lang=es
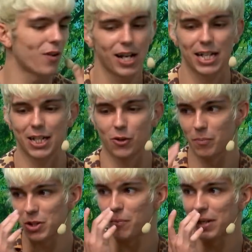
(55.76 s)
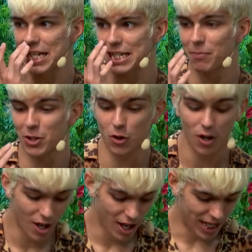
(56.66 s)
de la risa con mis compañeras de piso
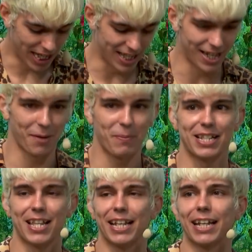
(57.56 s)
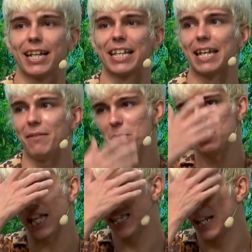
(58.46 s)
y de repente dije, ¿qué vamos
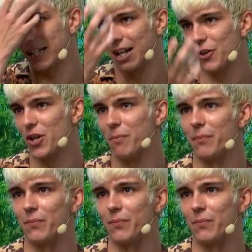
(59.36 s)
a hacer? Claro, ya